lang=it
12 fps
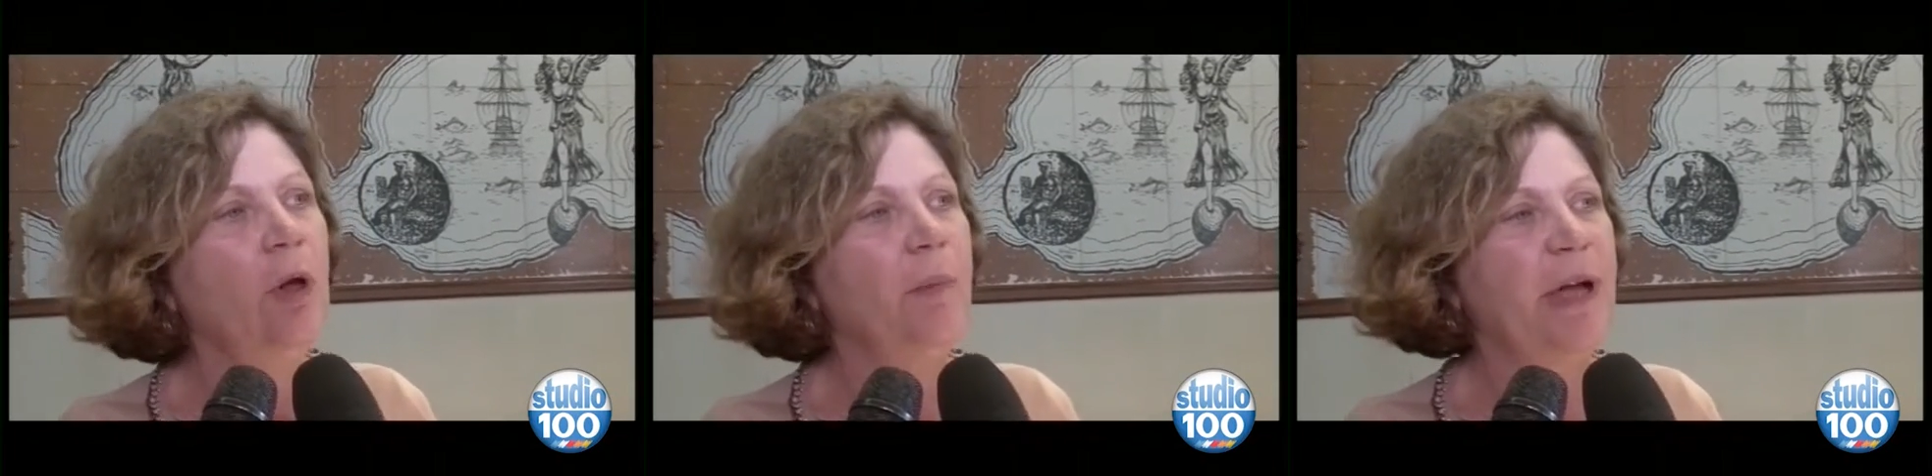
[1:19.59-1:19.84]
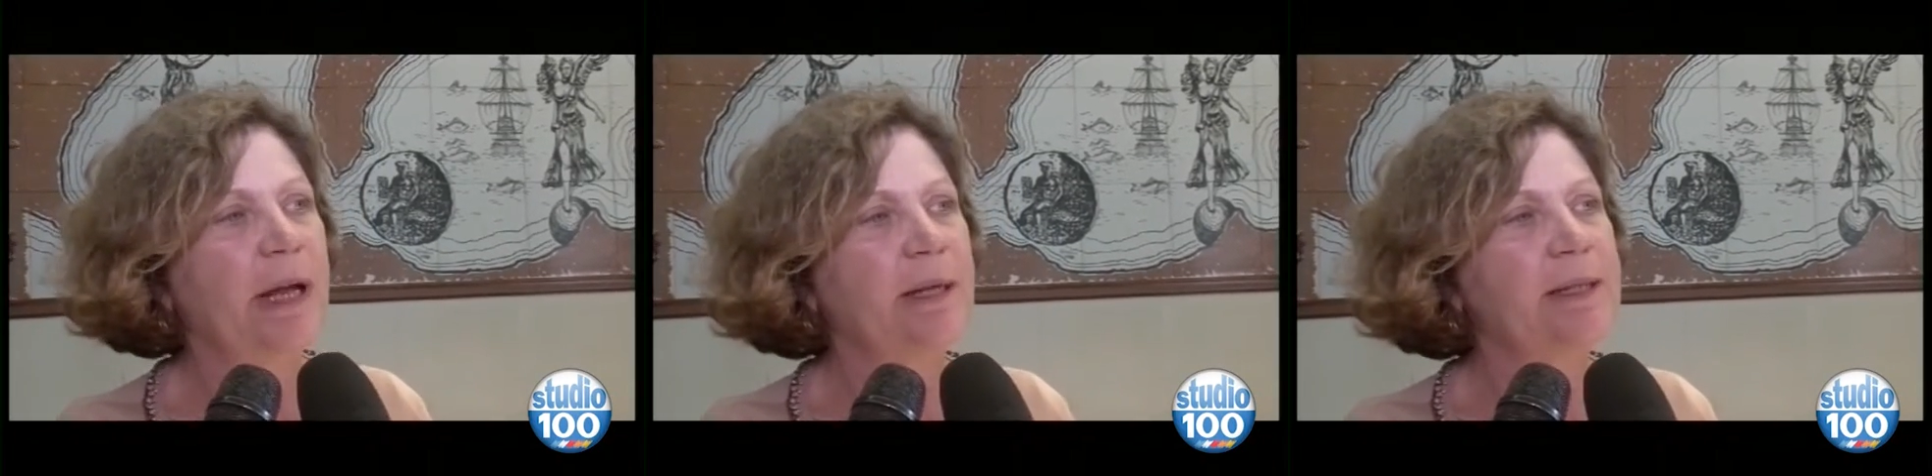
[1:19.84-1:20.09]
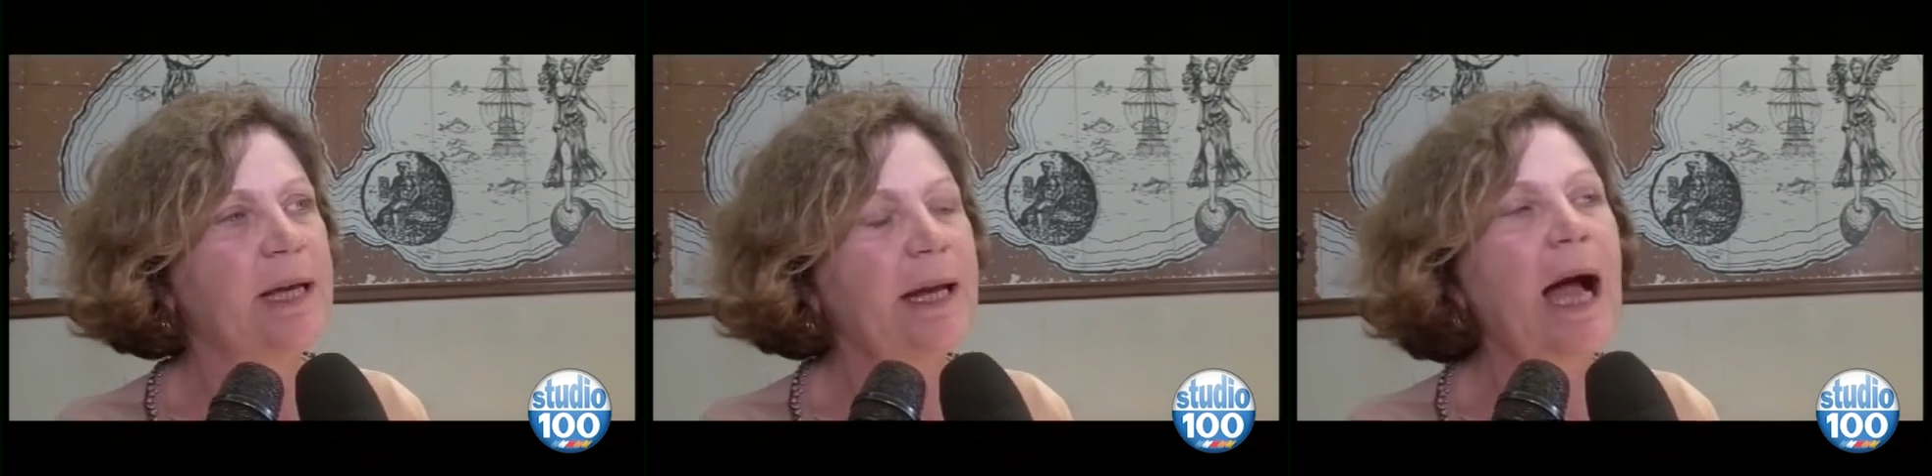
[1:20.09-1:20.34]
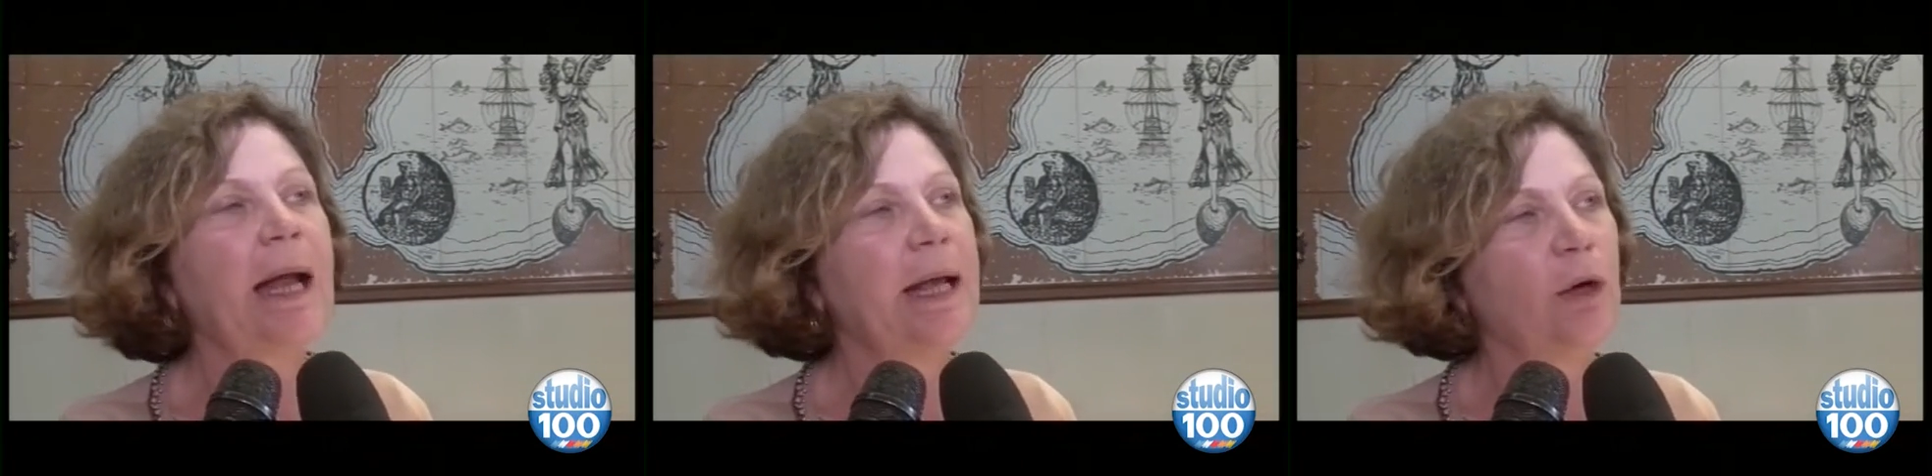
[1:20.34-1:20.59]
per
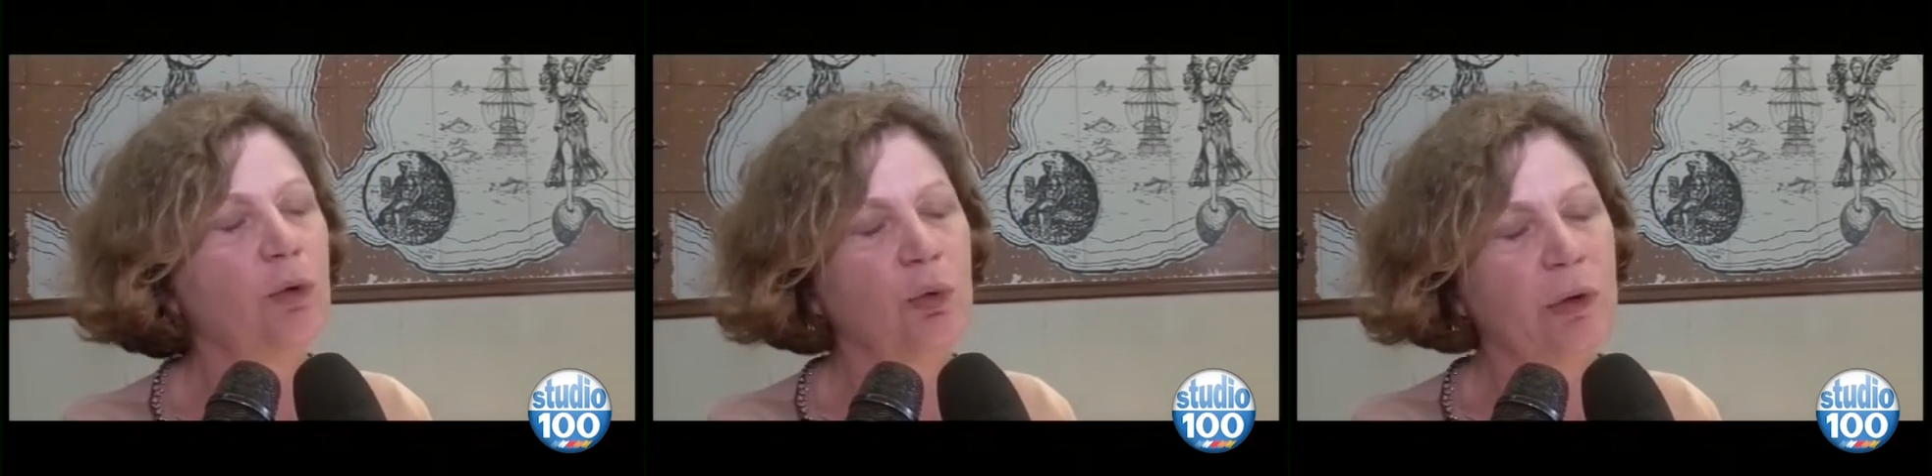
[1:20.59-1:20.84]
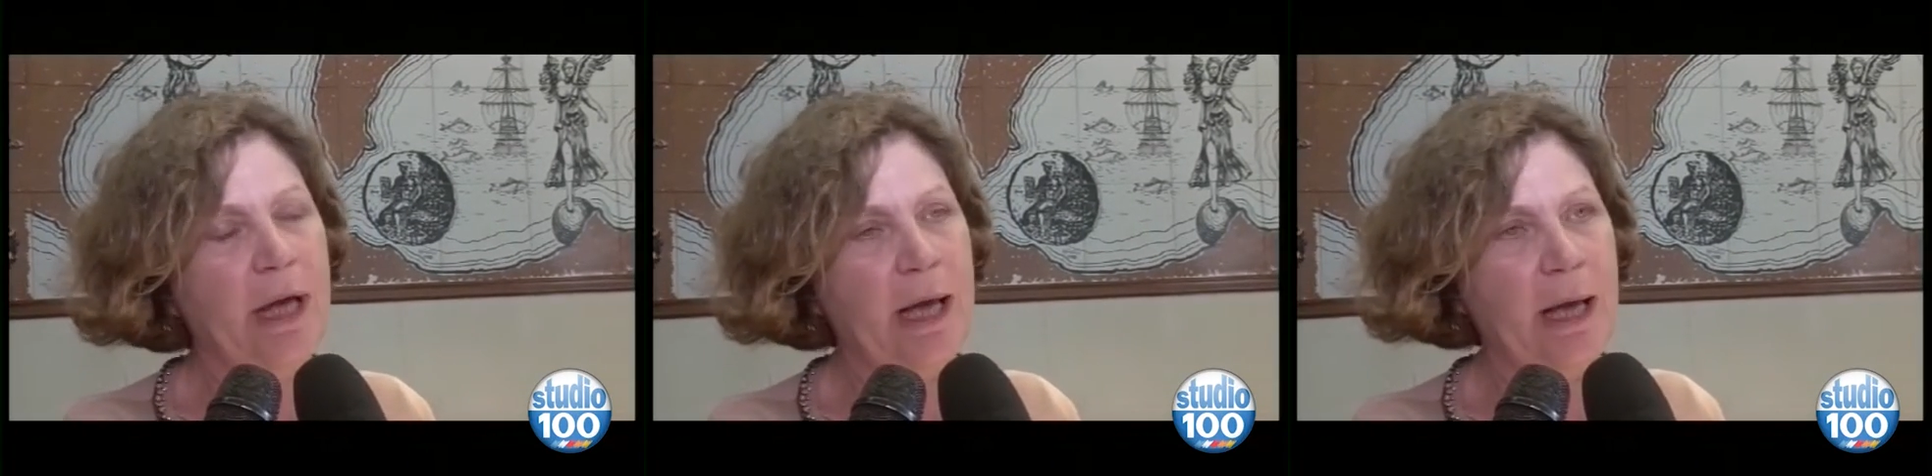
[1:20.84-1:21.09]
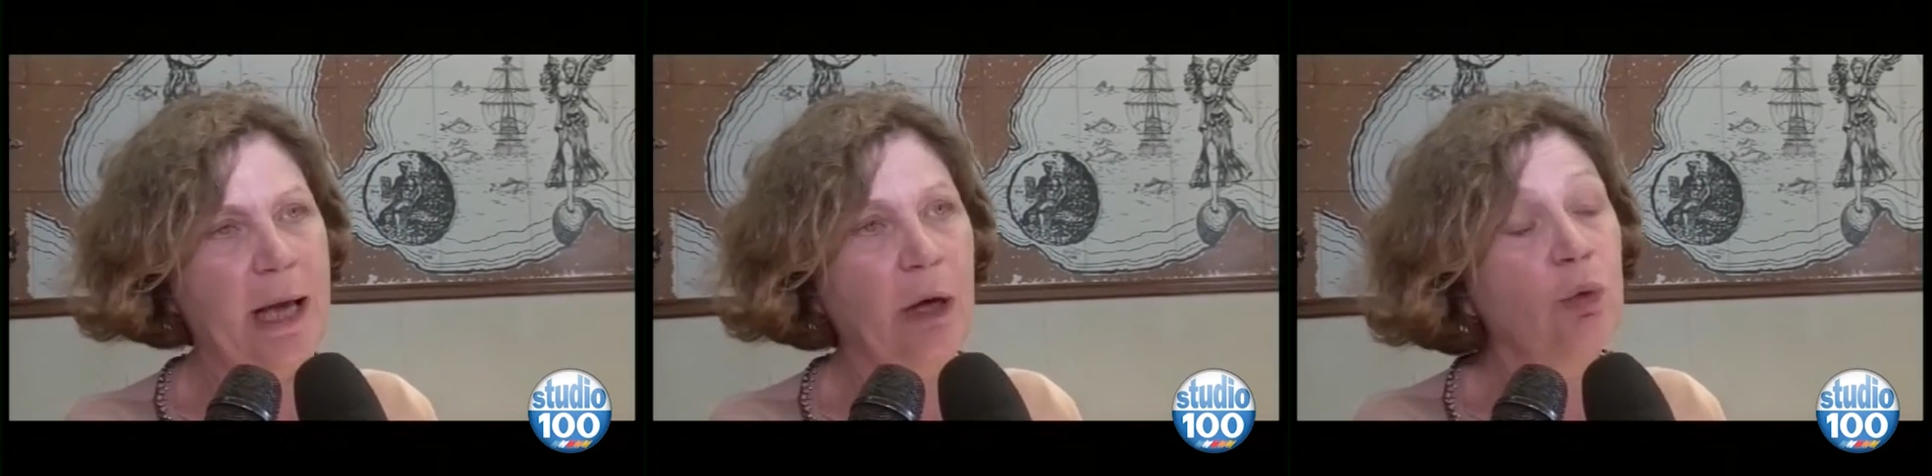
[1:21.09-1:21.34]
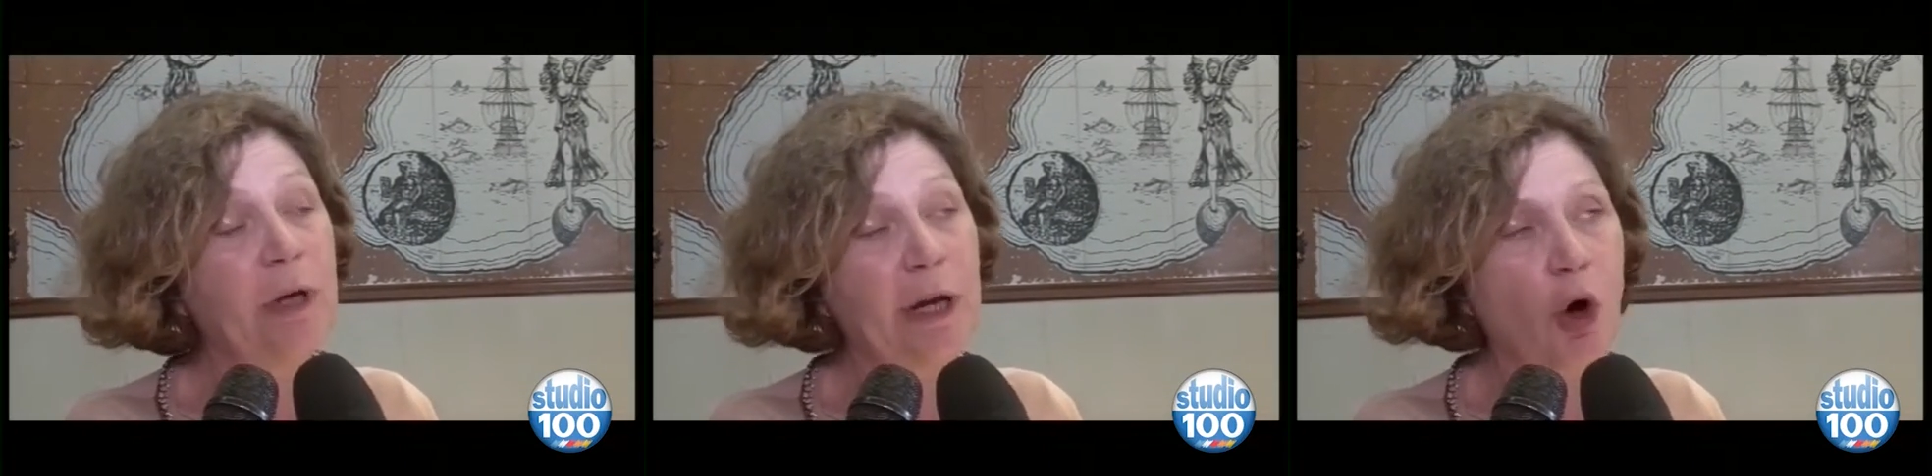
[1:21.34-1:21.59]
sanare alcune,
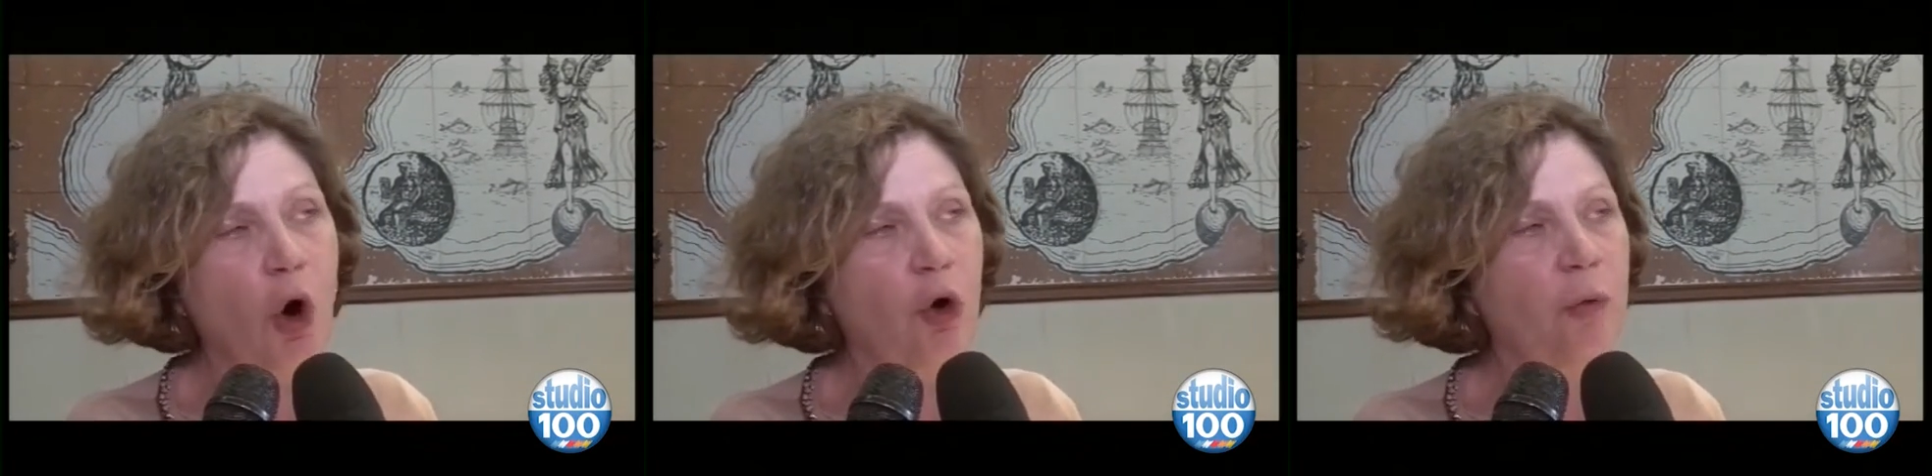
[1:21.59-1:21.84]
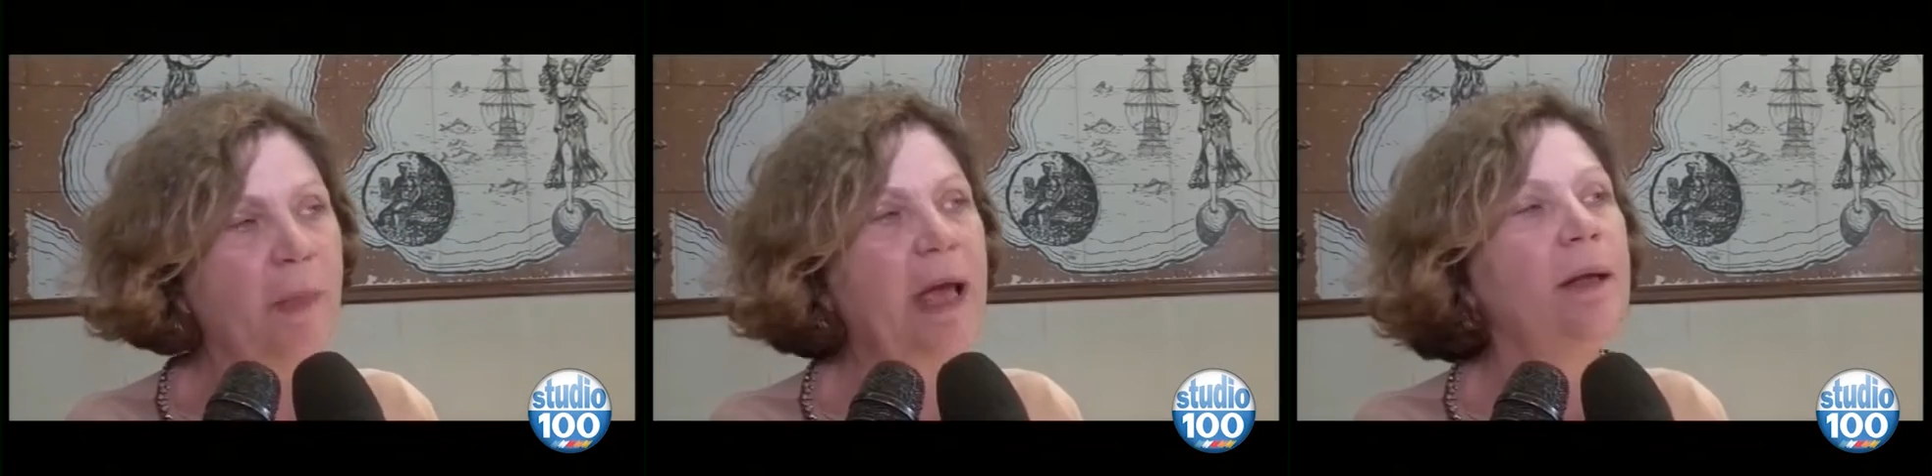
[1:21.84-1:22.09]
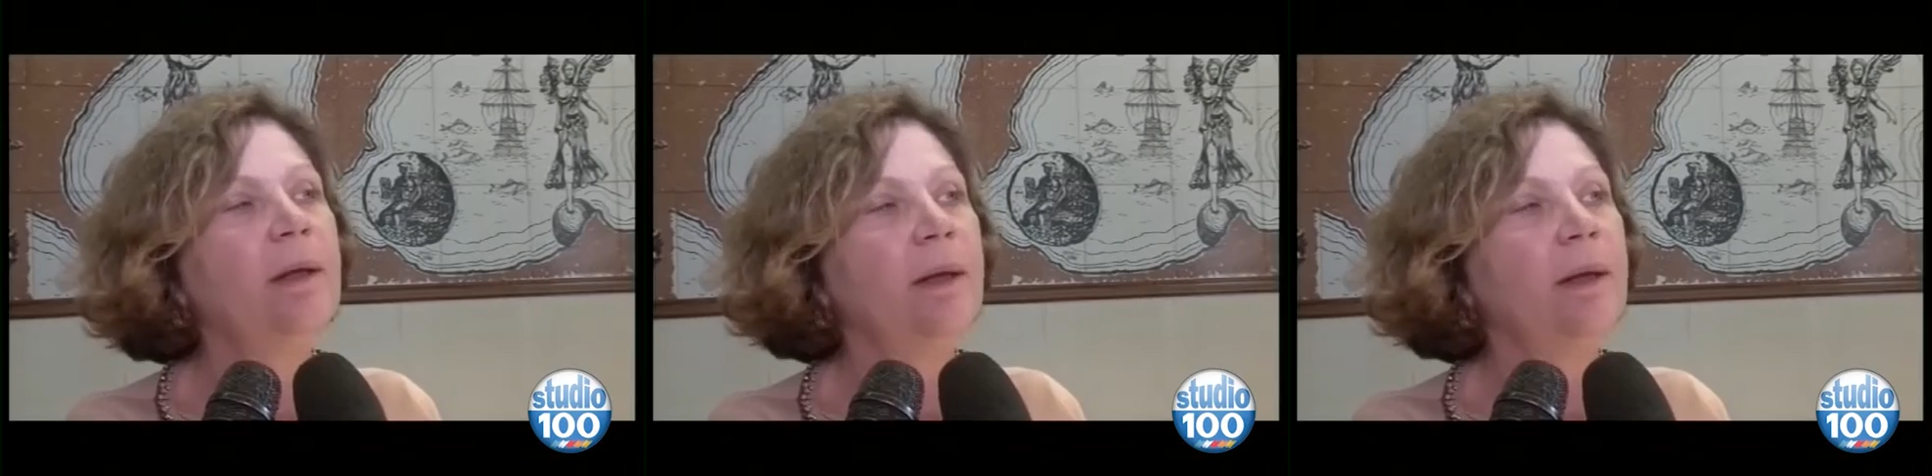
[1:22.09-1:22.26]
alcune norme